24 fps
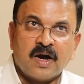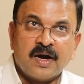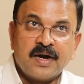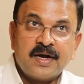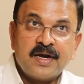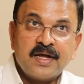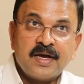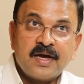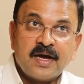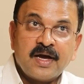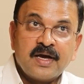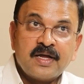
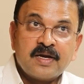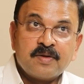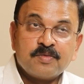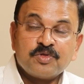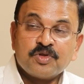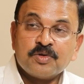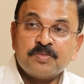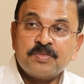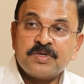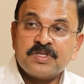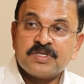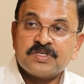అంటే ఆయన
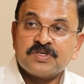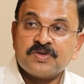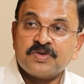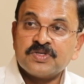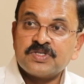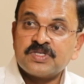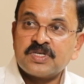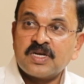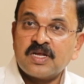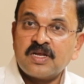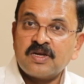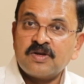తొమ్మిది
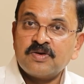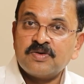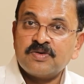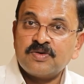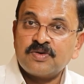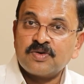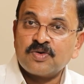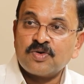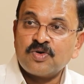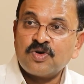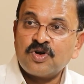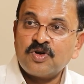సంవత్సరాలు
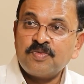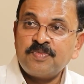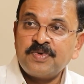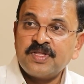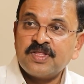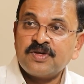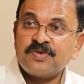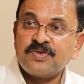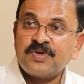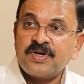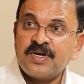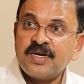రోడ్డు
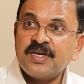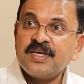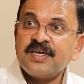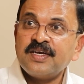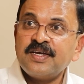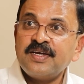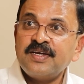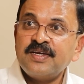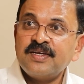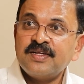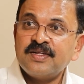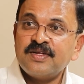మీద
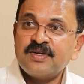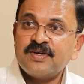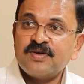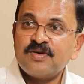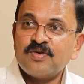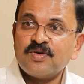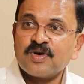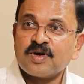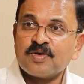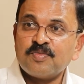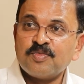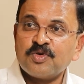ఉండి
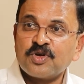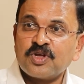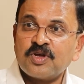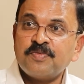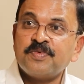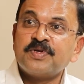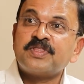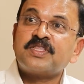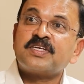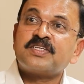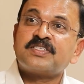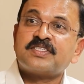ఒక
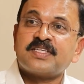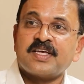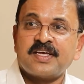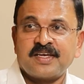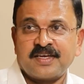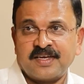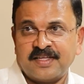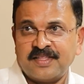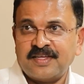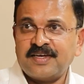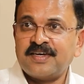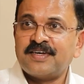ముఖ్యమంత్రి
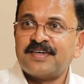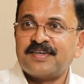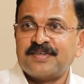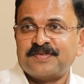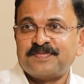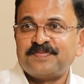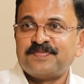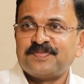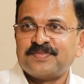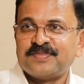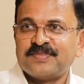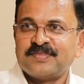స్థాయికి
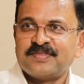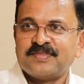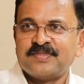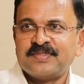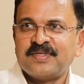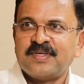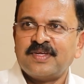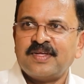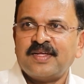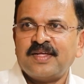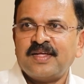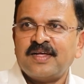ఎదిగాడు
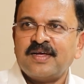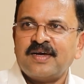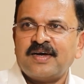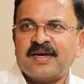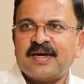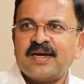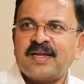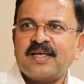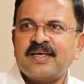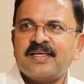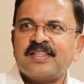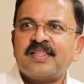Hmm.
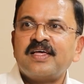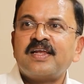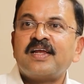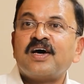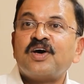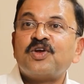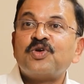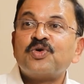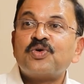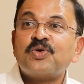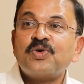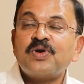అంటే
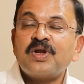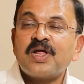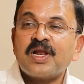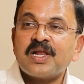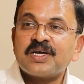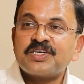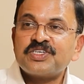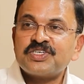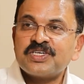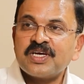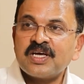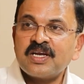ఏదైనా అనుకున్న
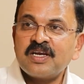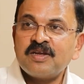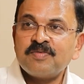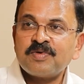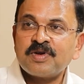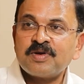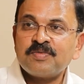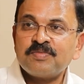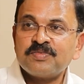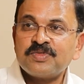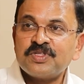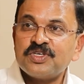లక్ష్యాన్ని
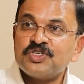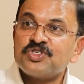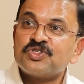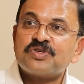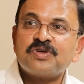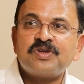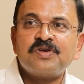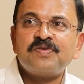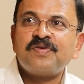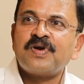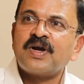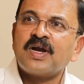మనం
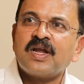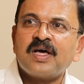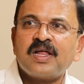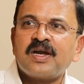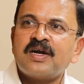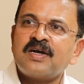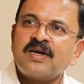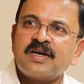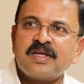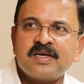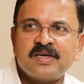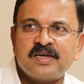తీసుకుని
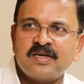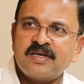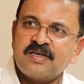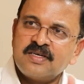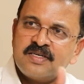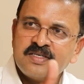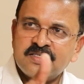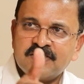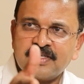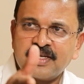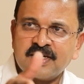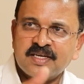వెళ్ళాలంటే
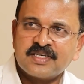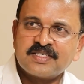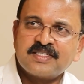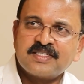ఈజ్ అన్